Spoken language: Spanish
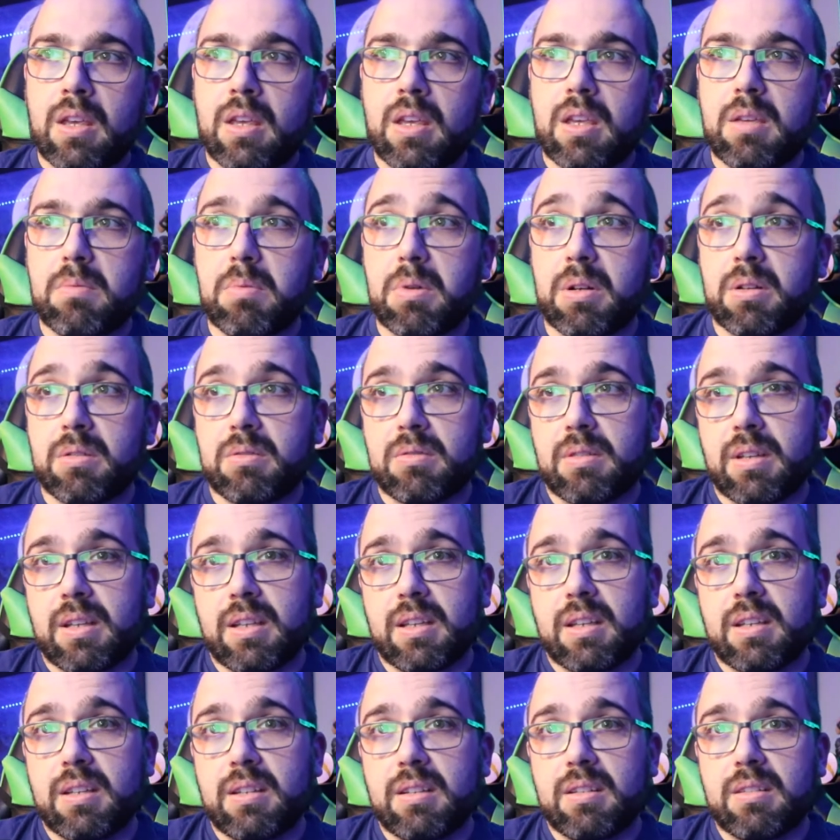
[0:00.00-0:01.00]
Y bueno,
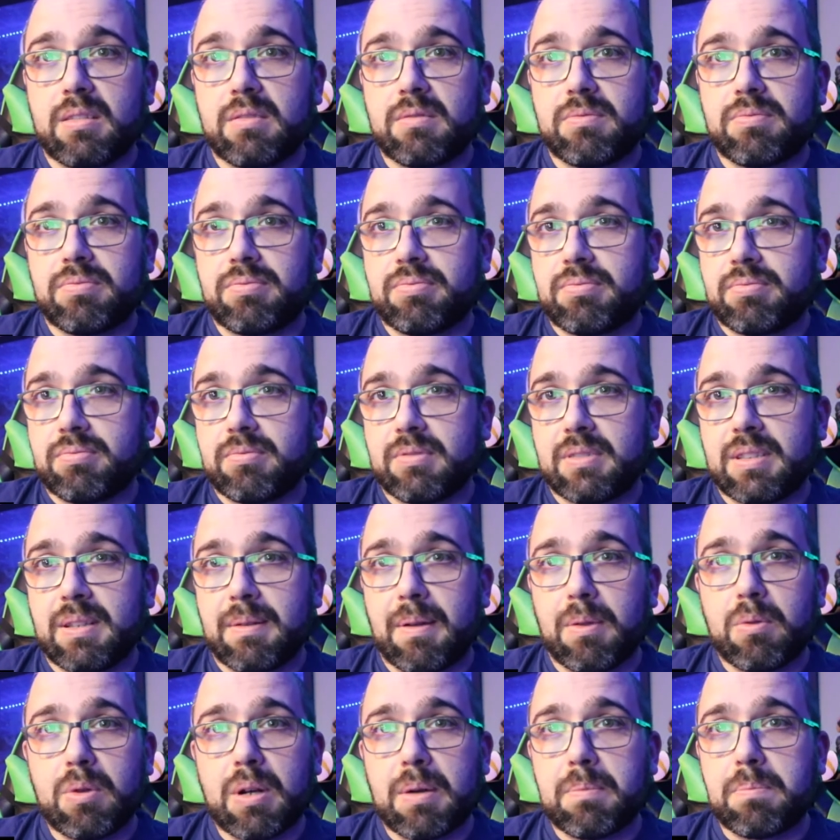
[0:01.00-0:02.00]
te
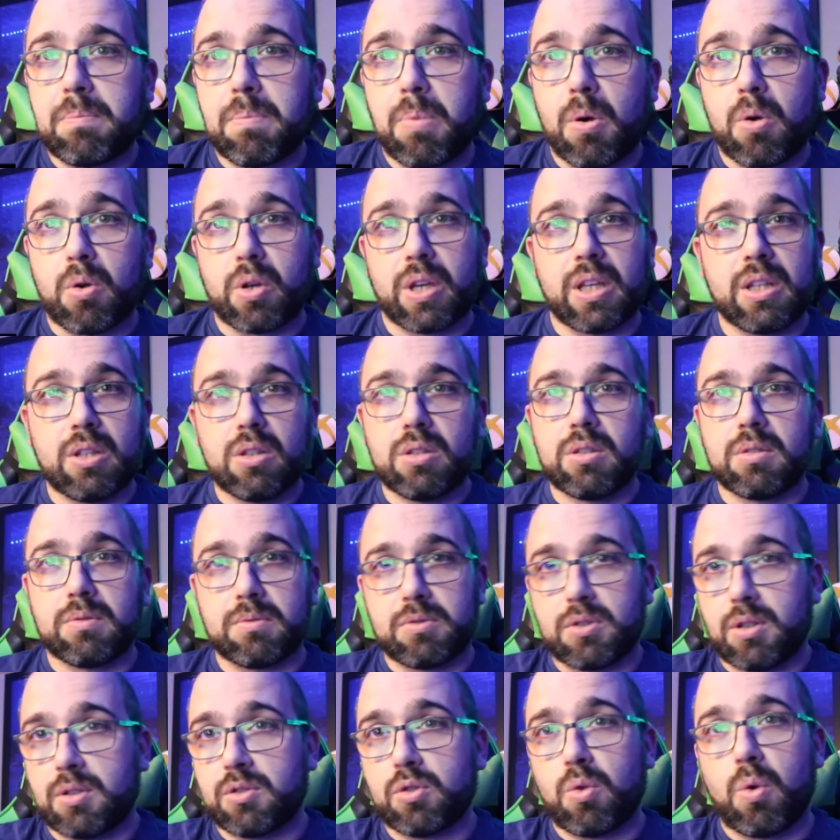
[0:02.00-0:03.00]
va a durar
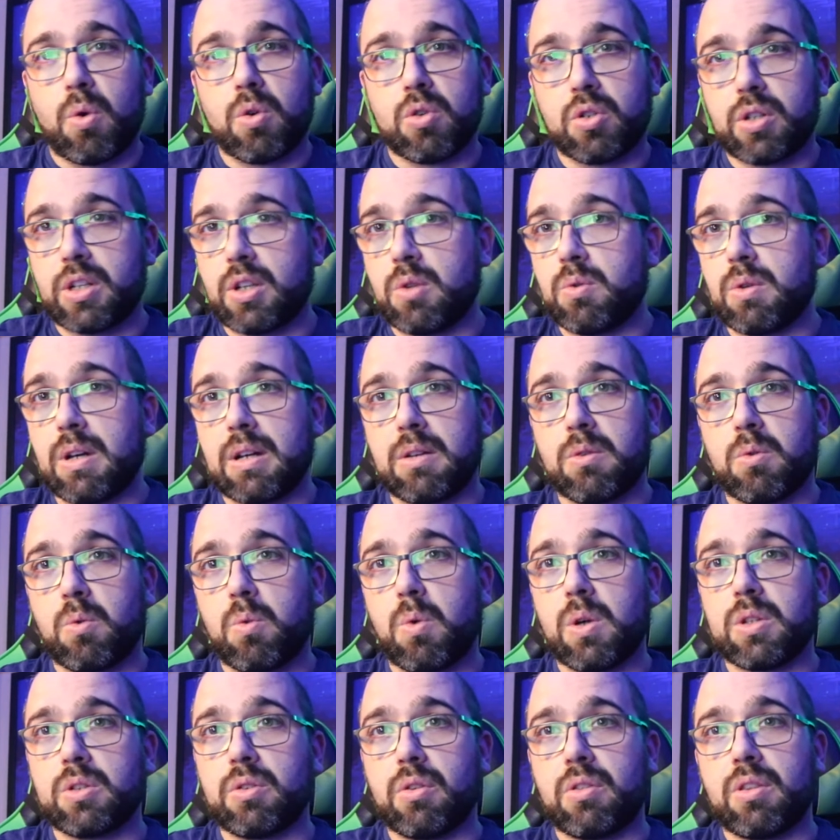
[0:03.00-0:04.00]
poquito, son juegos que duran
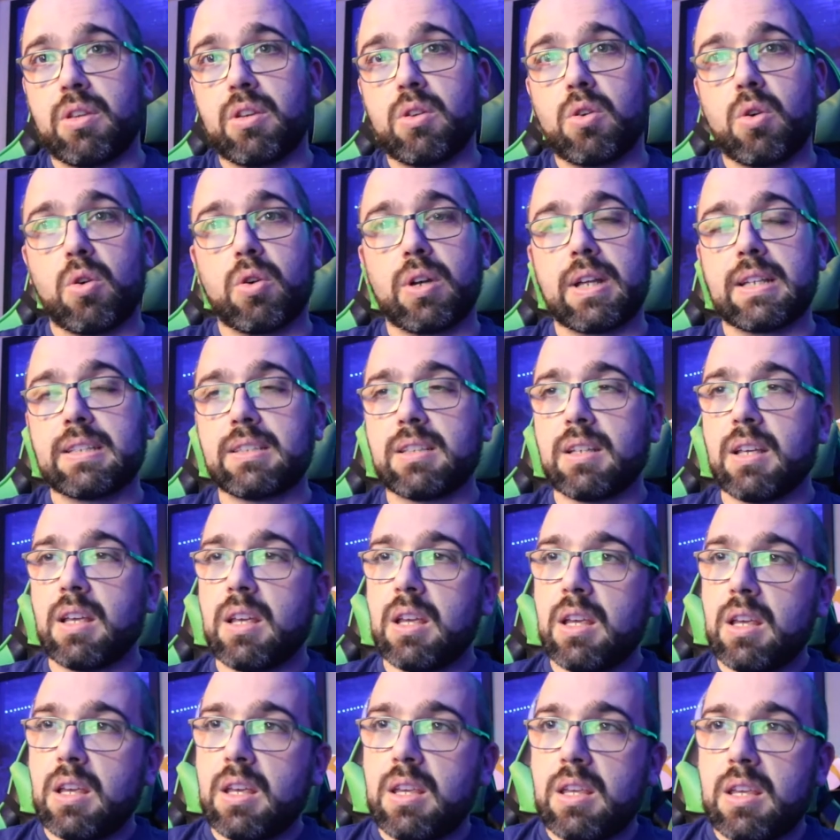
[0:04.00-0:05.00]
4 o 5 horas
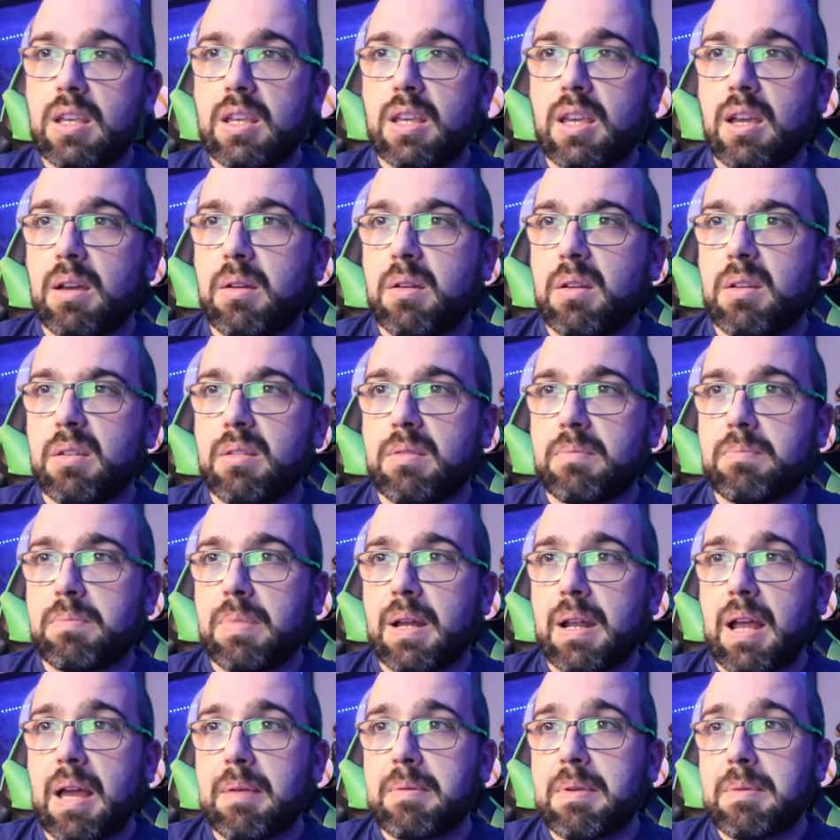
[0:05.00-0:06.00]
y que
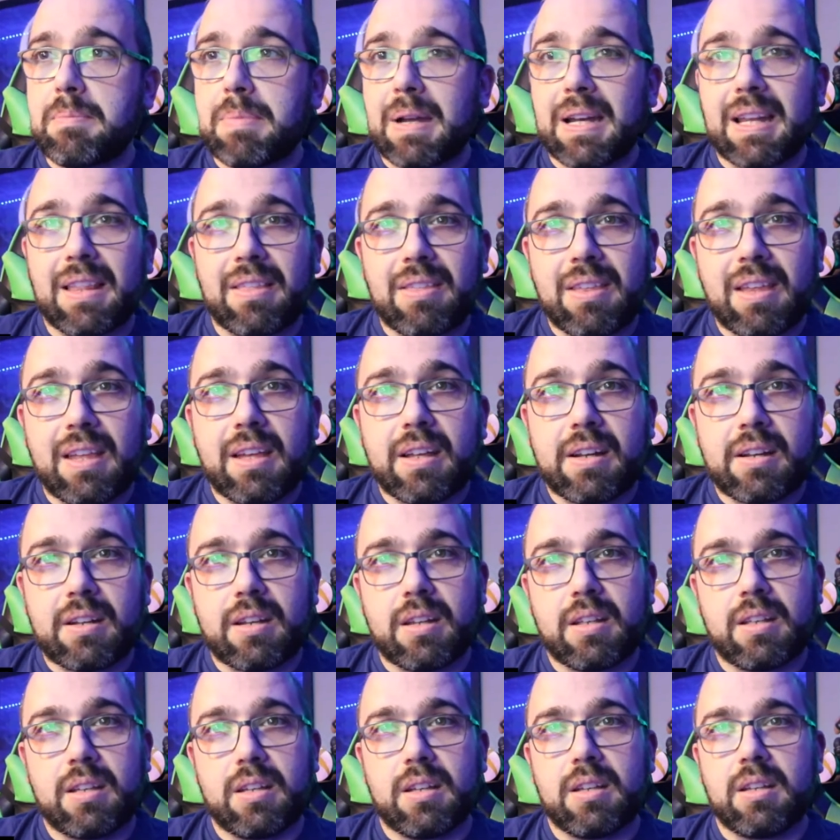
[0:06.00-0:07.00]
a mi
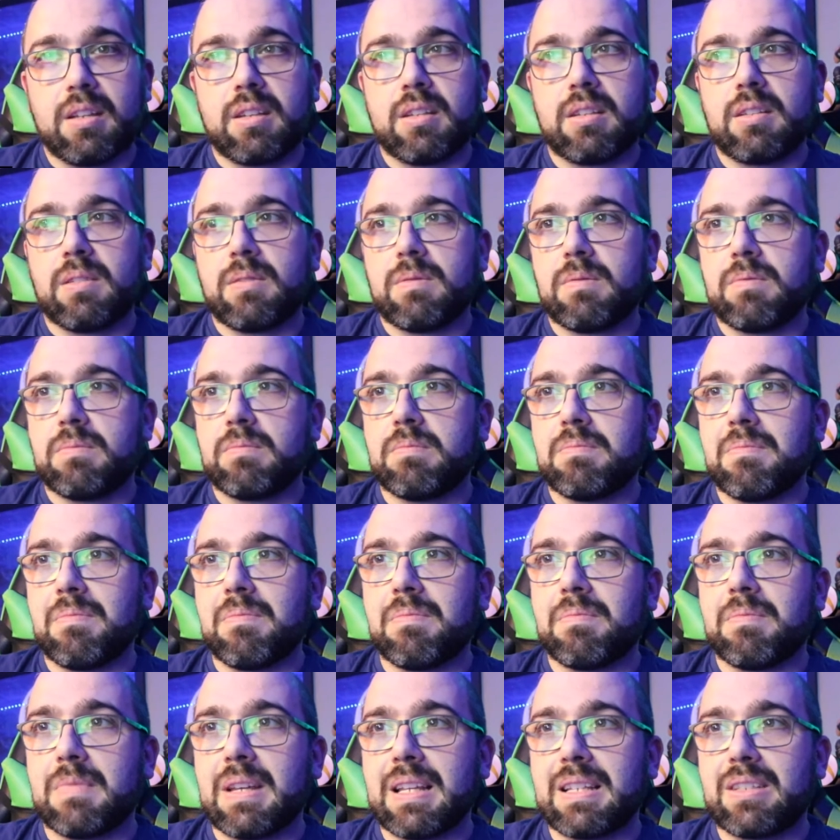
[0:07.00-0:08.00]
parecer
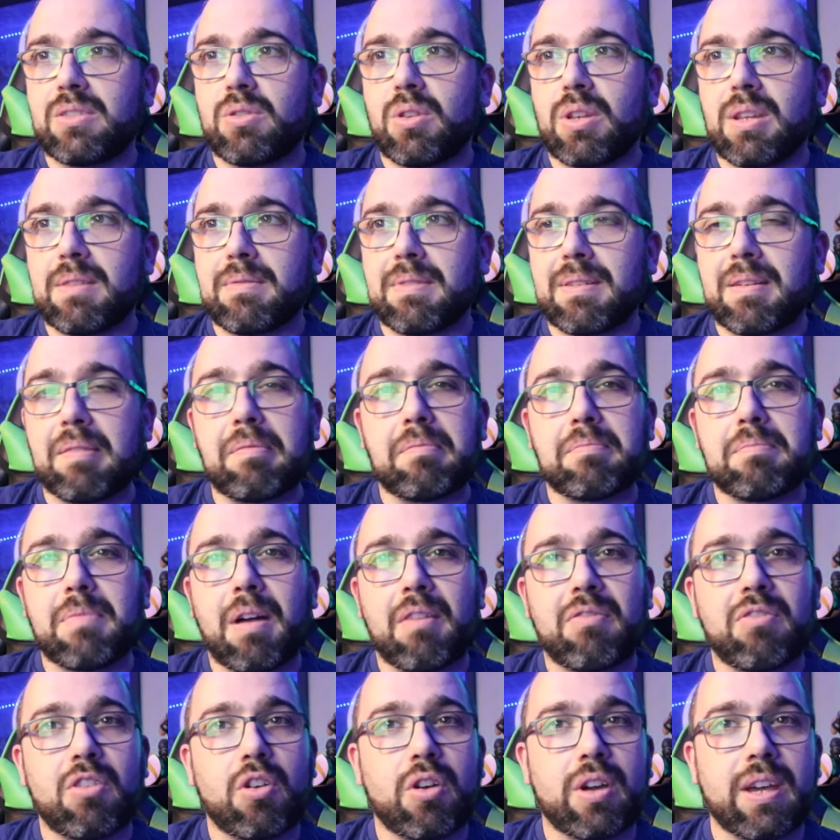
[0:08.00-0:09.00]
la historia va,
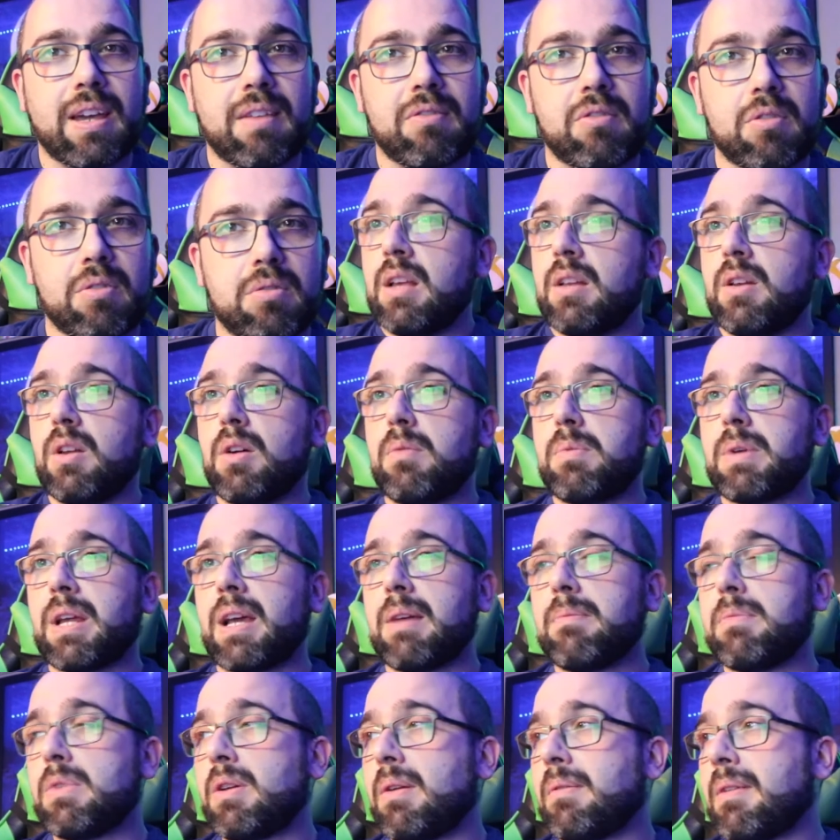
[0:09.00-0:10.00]
flojeando. Luego, por
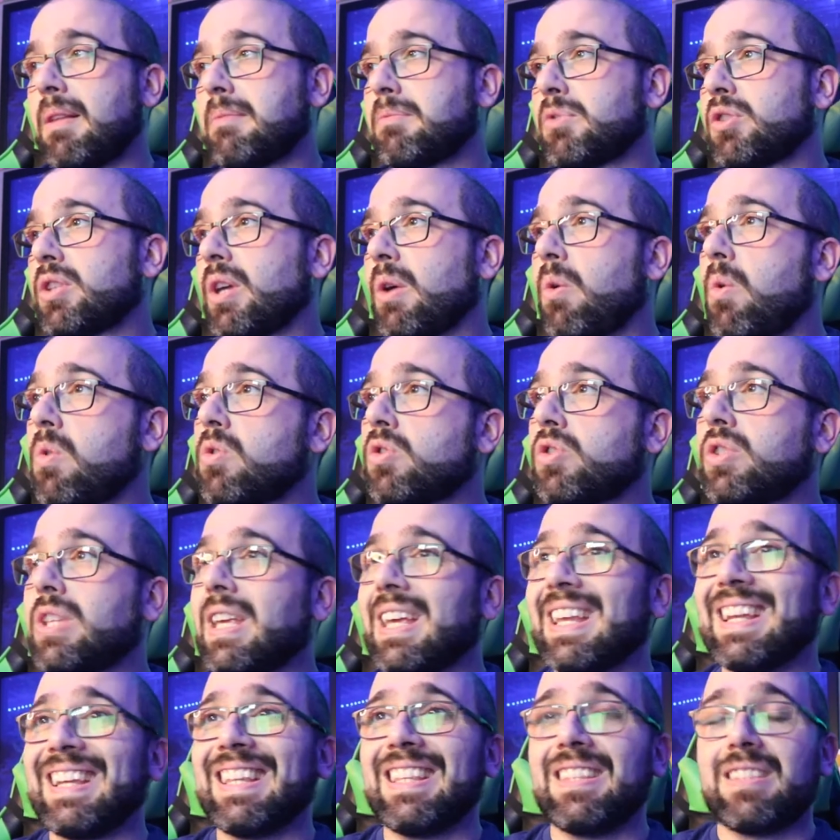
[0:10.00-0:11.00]
ejemplo, hablamos de juegos
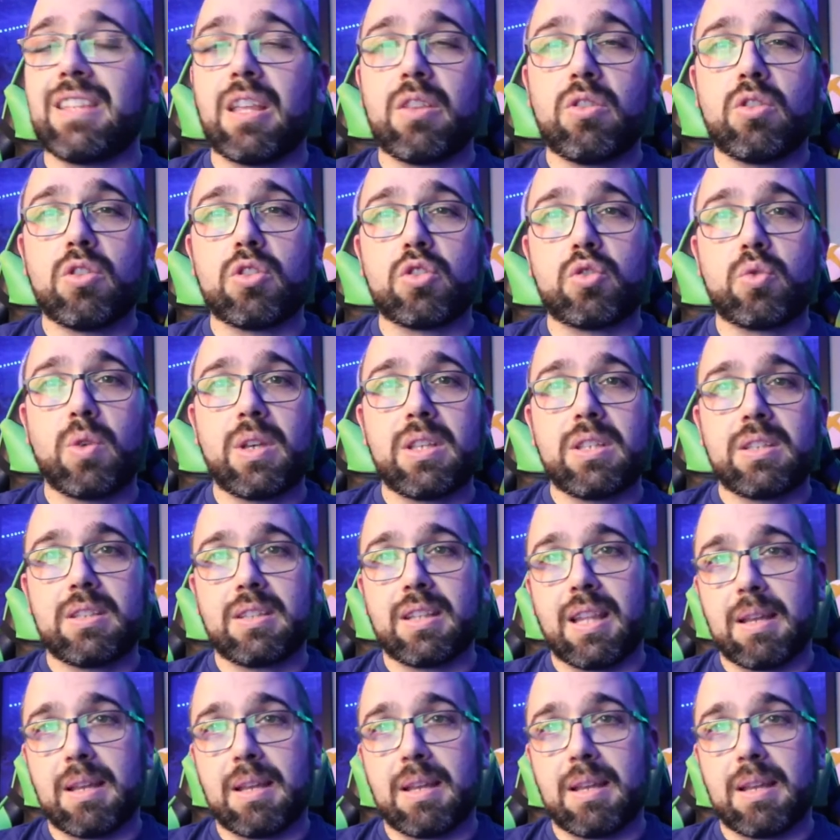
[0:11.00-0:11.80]
de Nintendo Switch.